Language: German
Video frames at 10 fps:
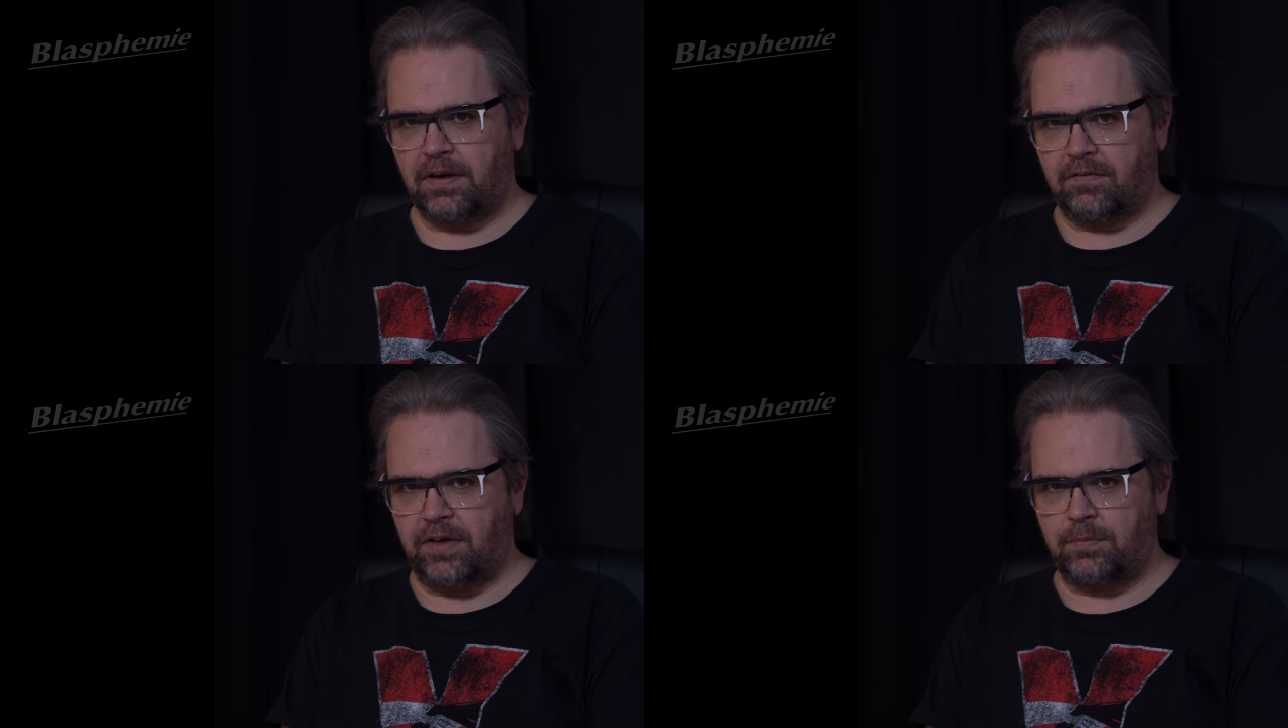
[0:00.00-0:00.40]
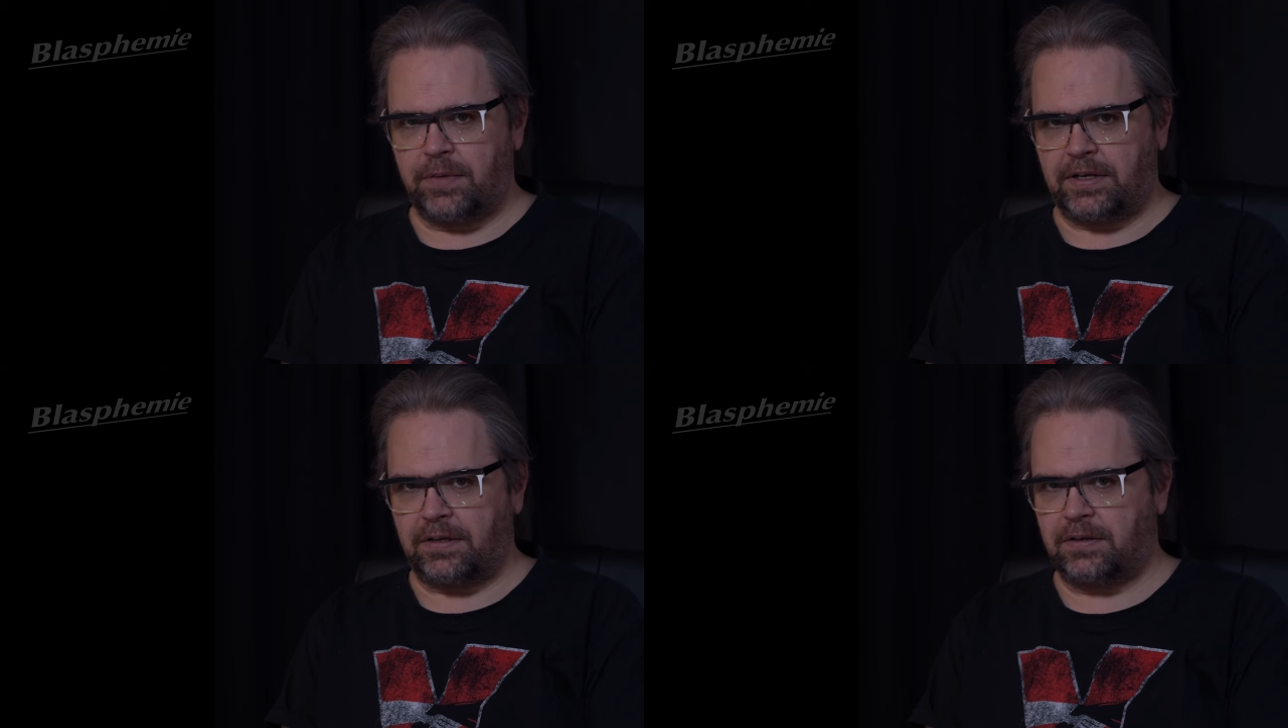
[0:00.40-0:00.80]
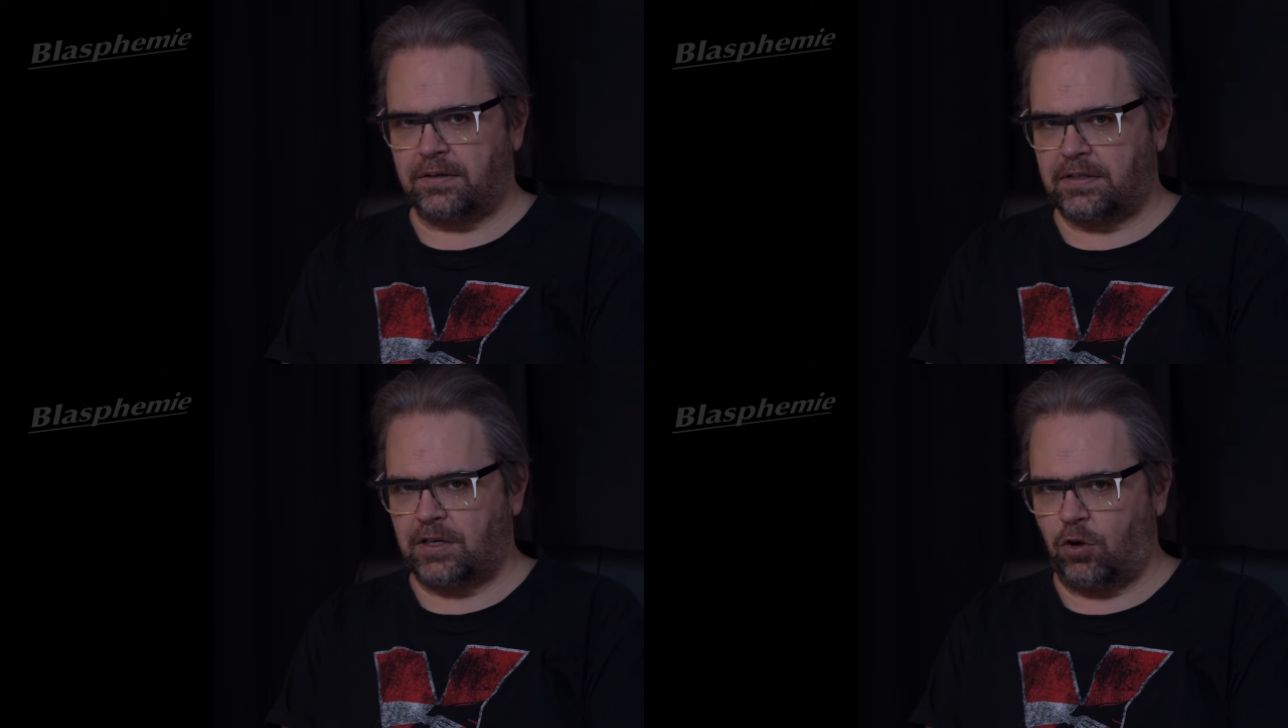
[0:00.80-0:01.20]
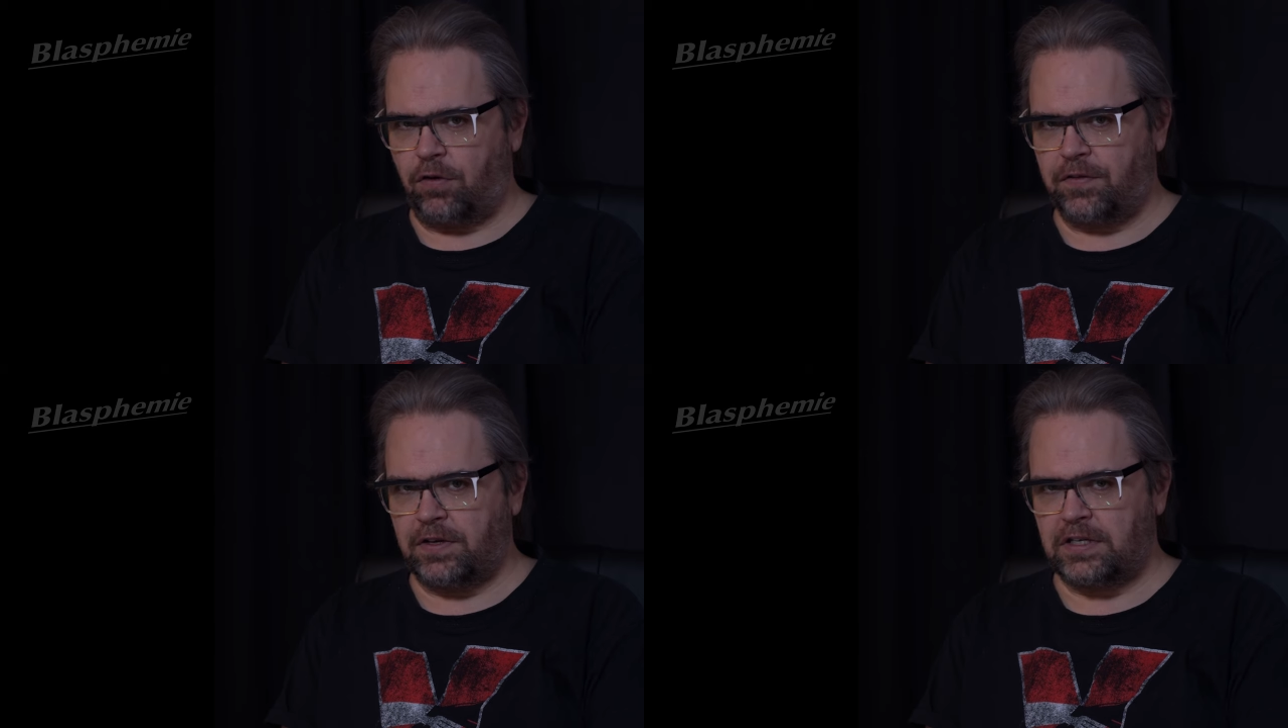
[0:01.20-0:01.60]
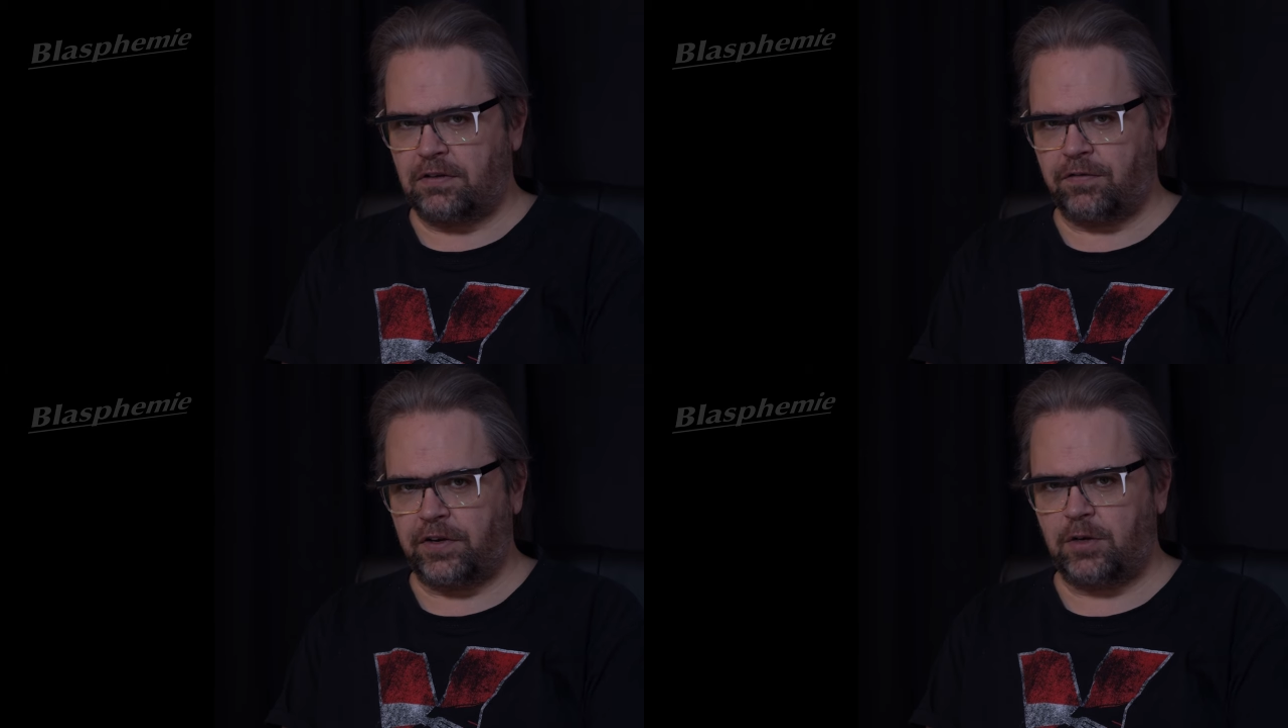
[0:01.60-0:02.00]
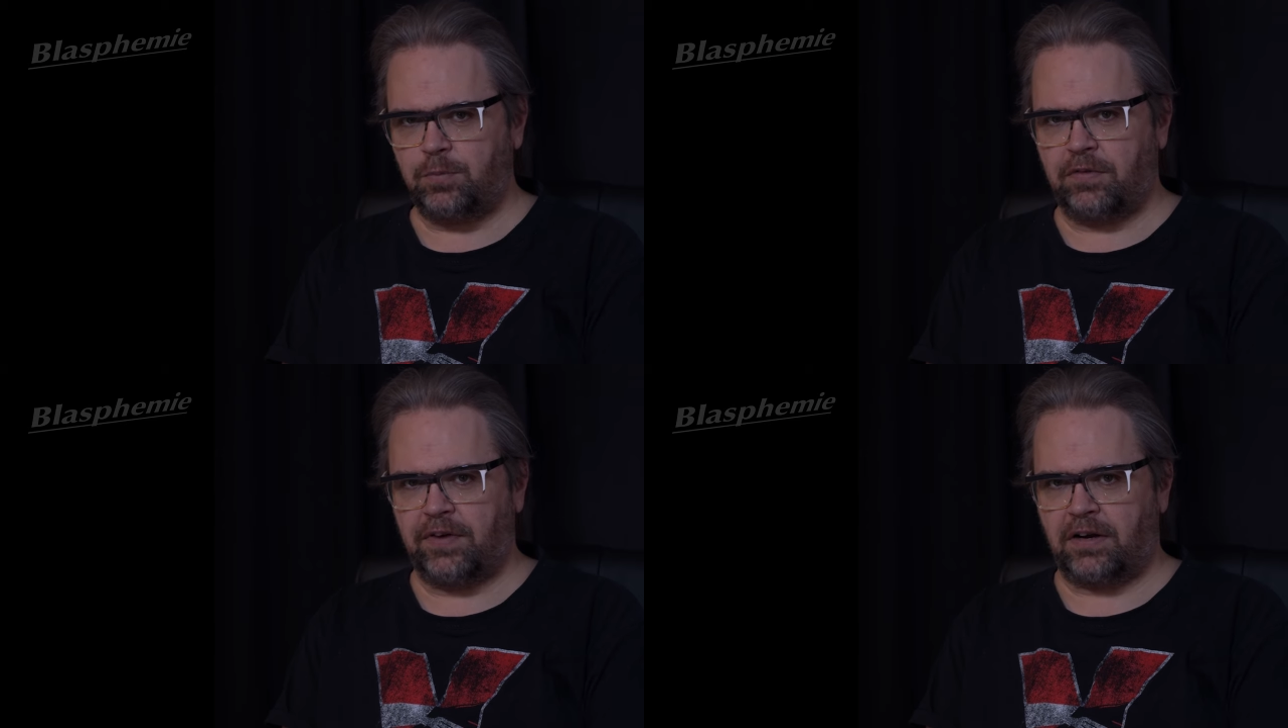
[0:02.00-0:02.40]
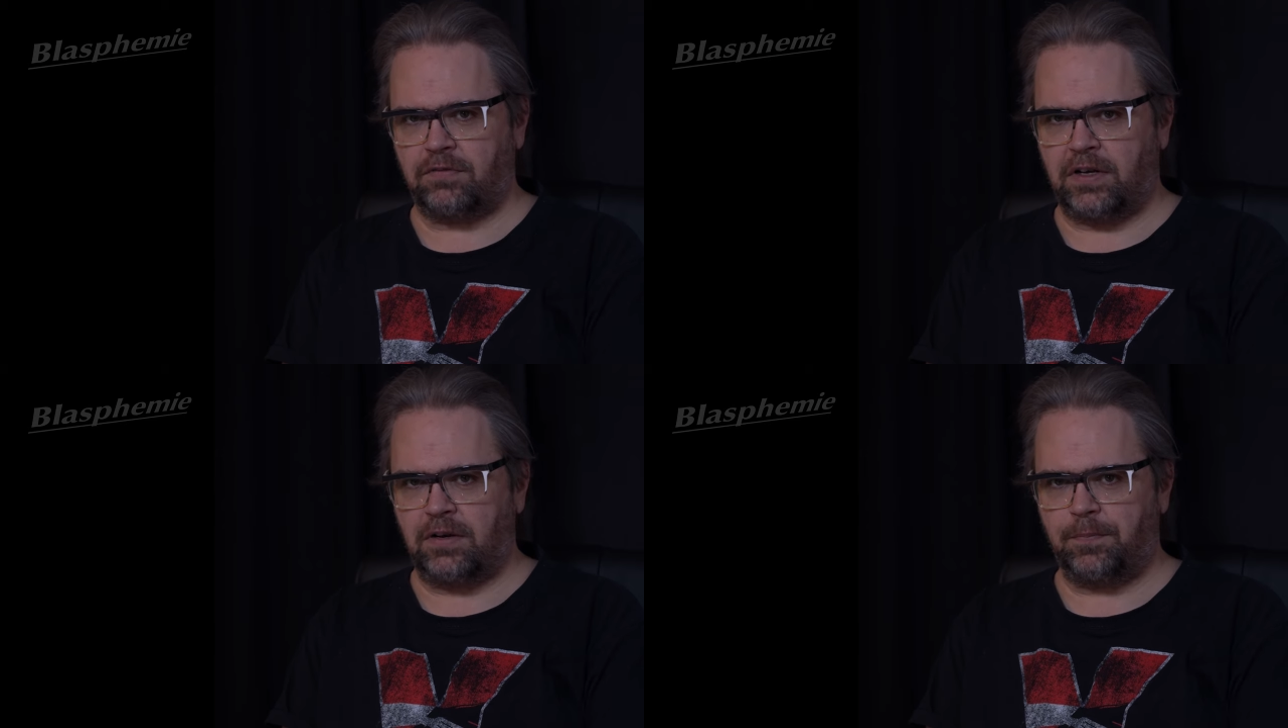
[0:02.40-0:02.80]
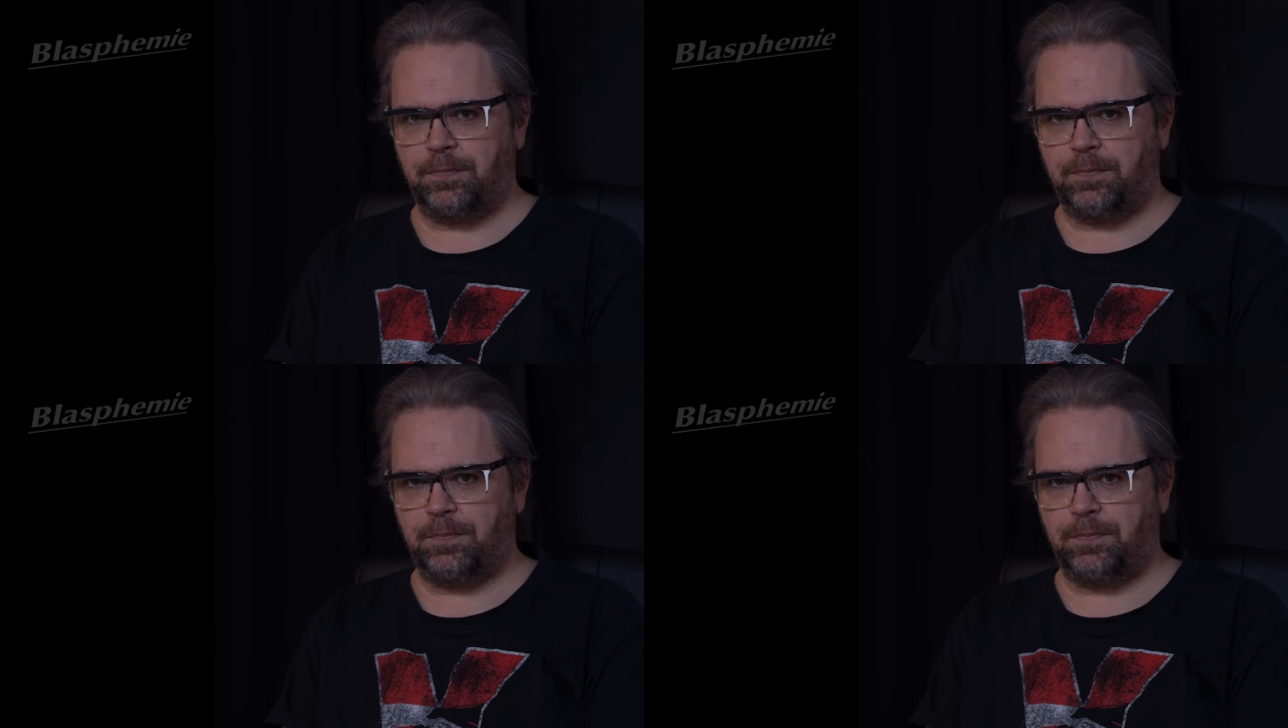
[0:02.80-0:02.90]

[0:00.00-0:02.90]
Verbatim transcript: Wenn man den öffentlichen Frieden bewahren will,